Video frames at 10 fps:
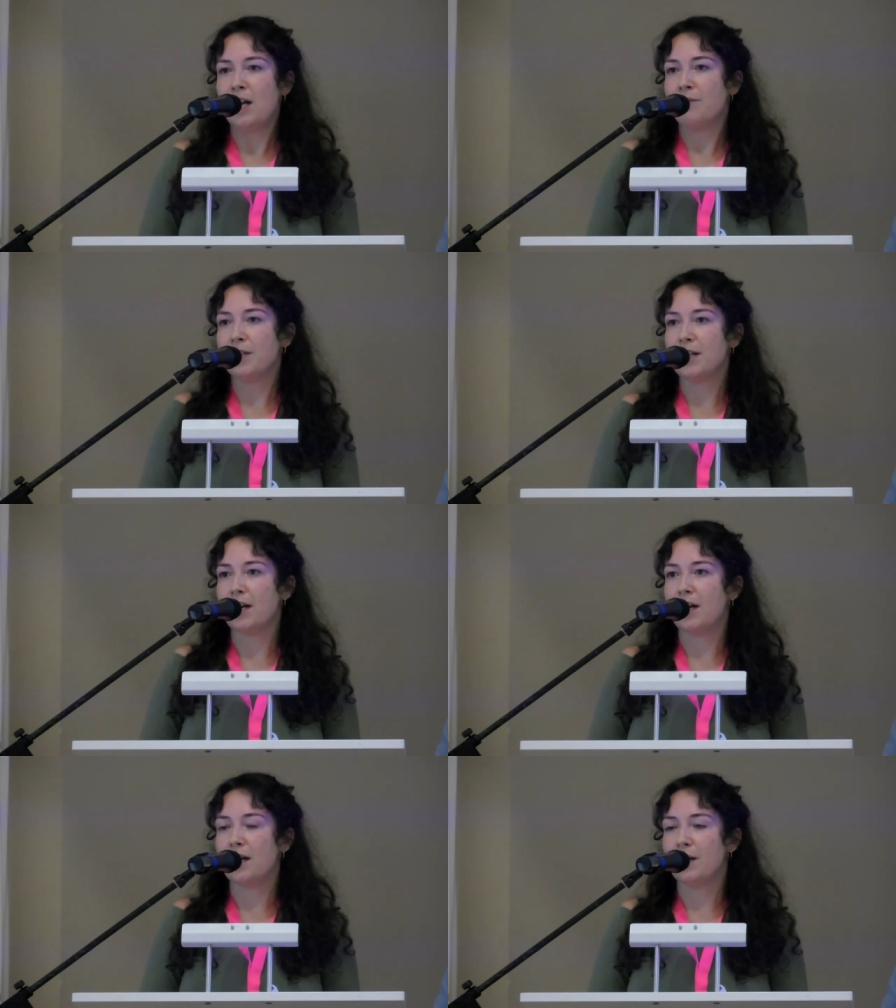
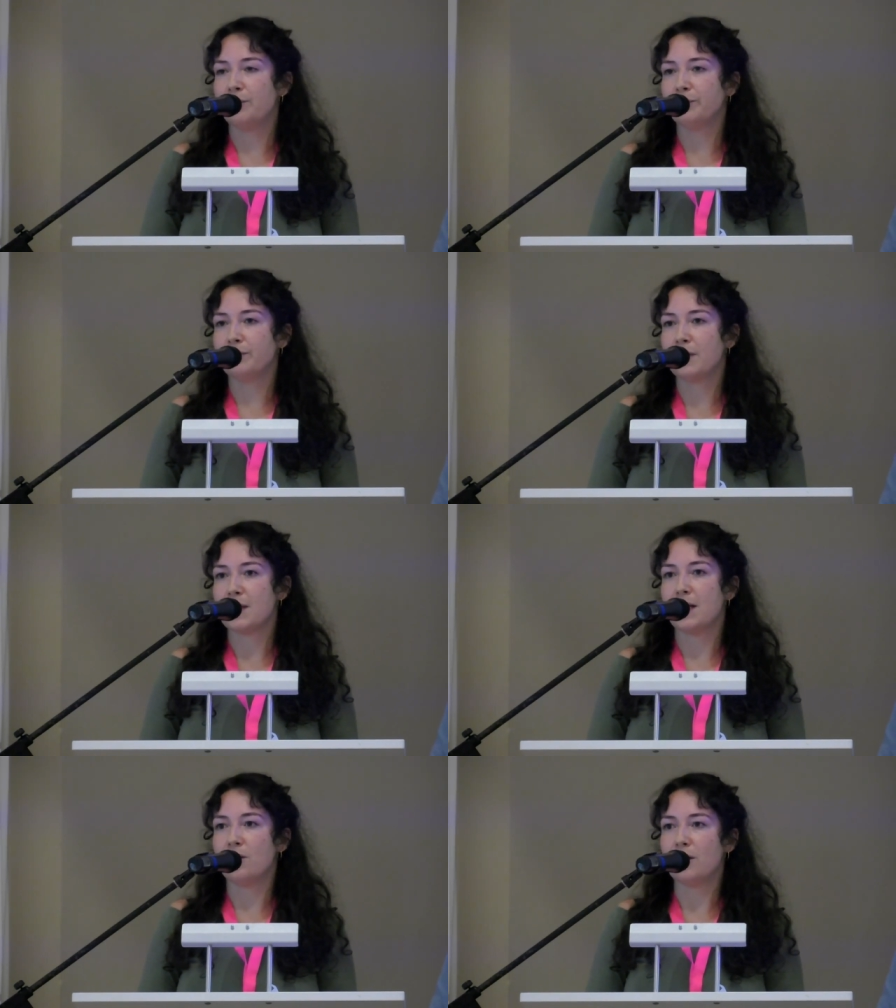wieder ähm,
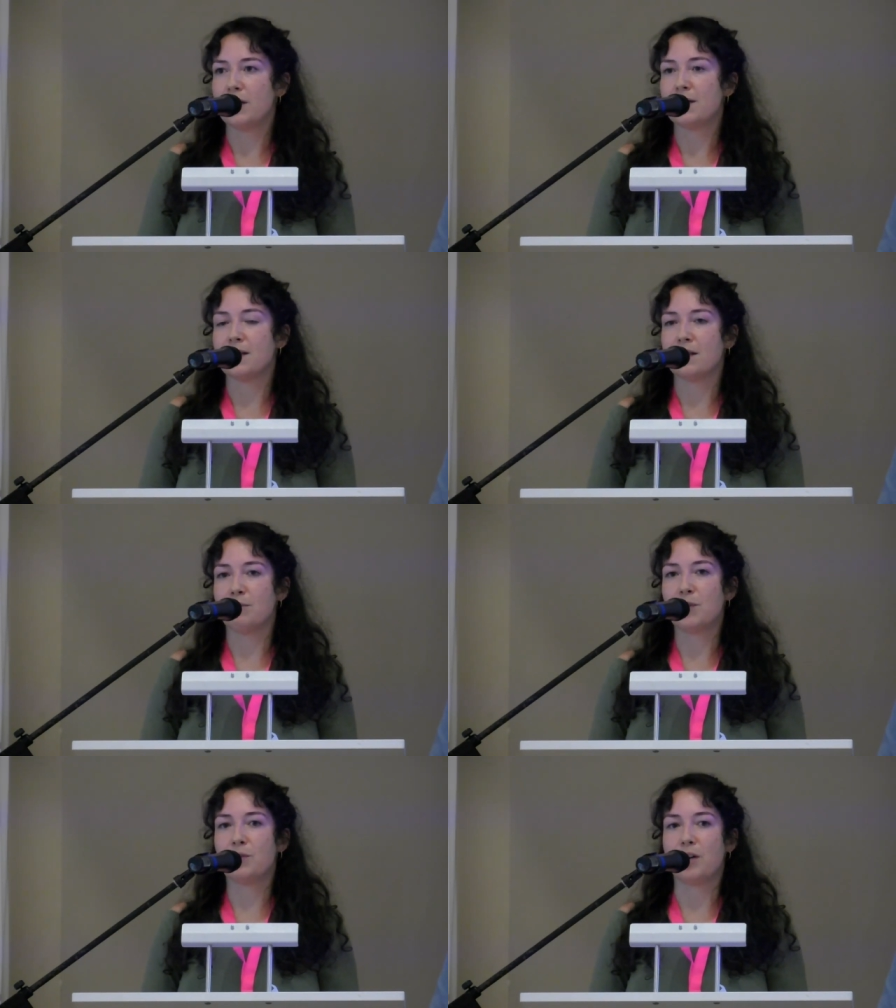sehr deutlich sehen in
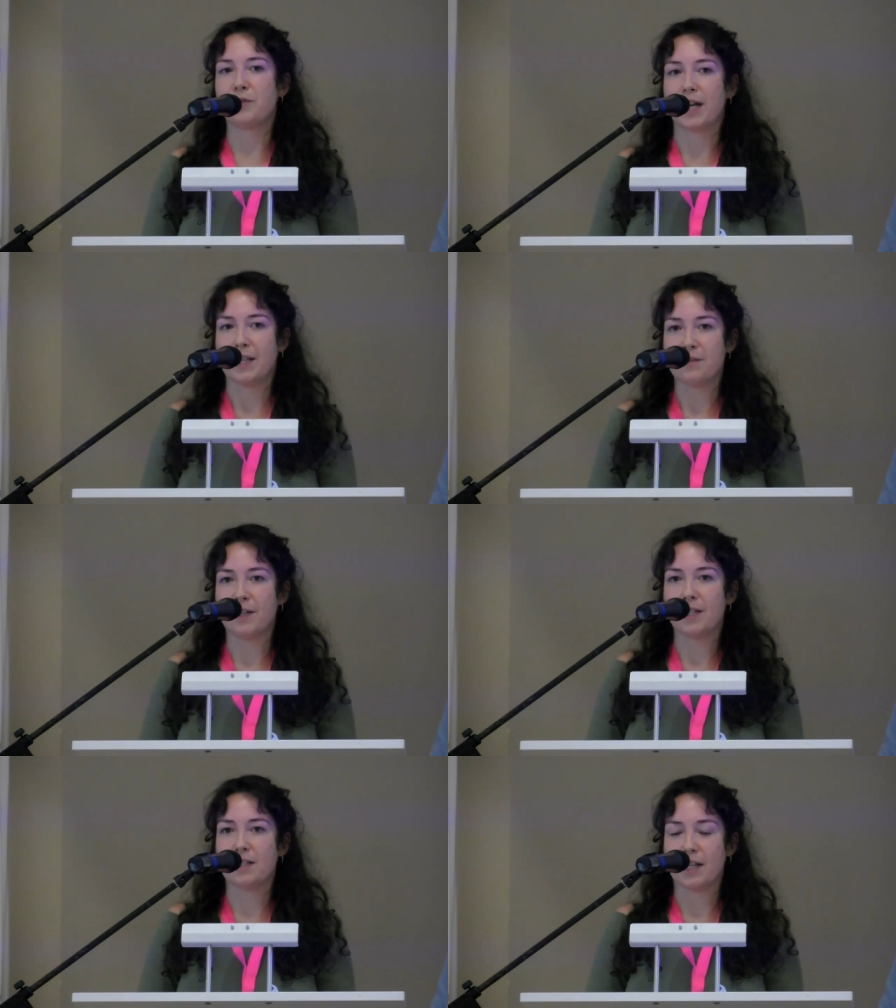Bezug auf
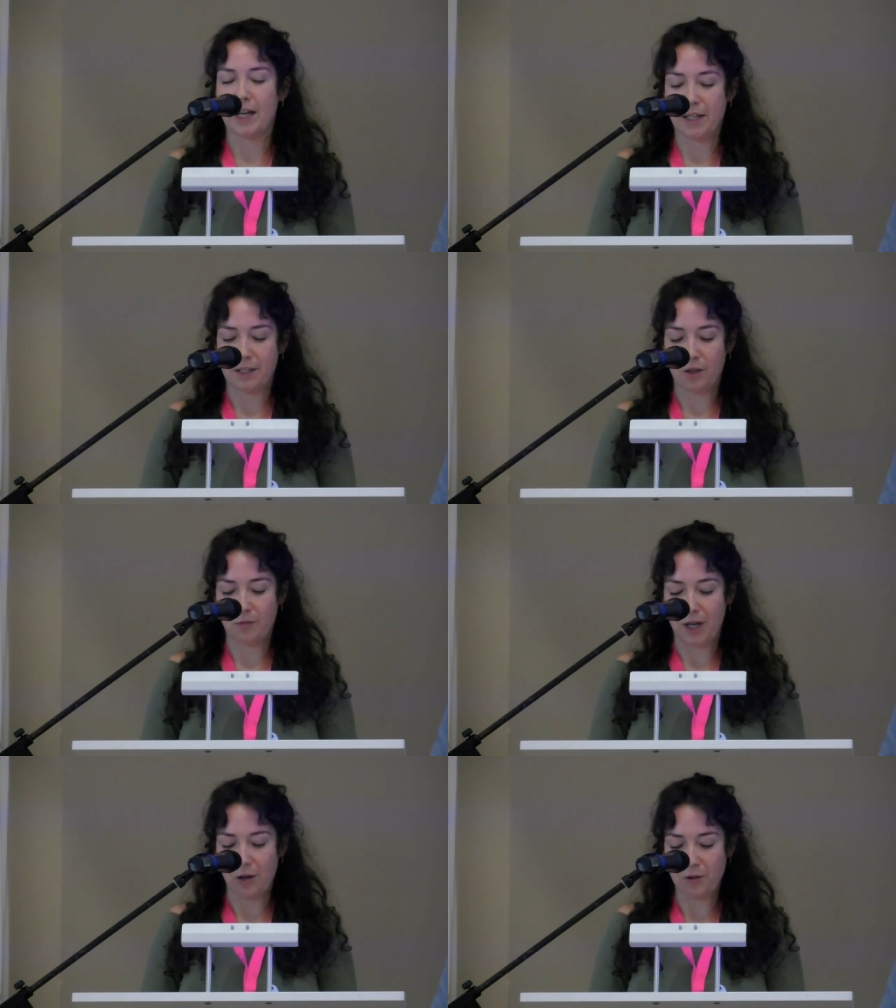Transfeindlichkeit, da
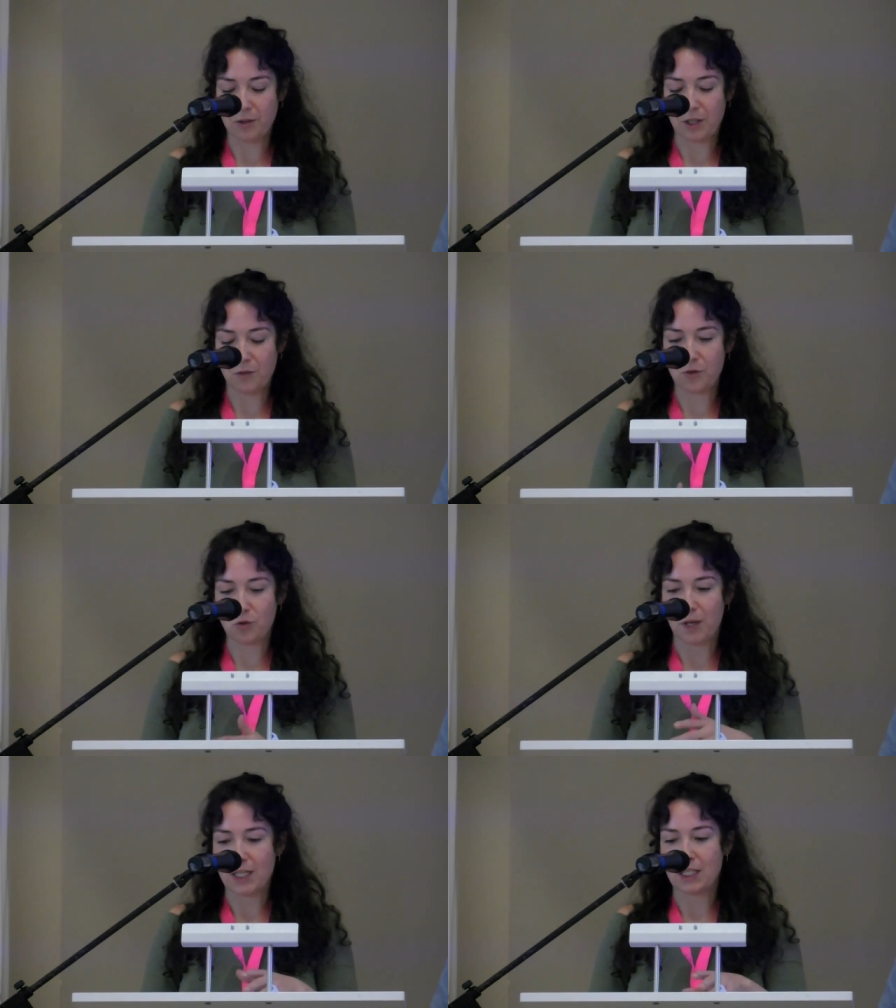kommen wir auch noch drauf zu
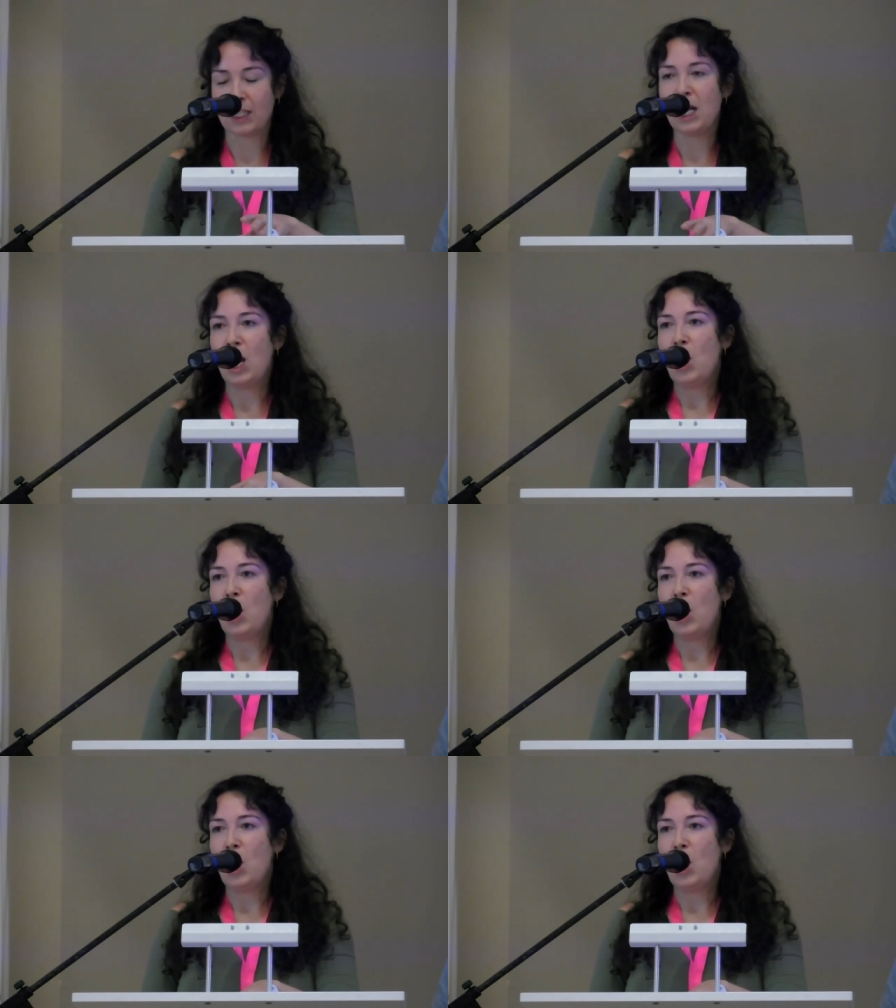sprechen.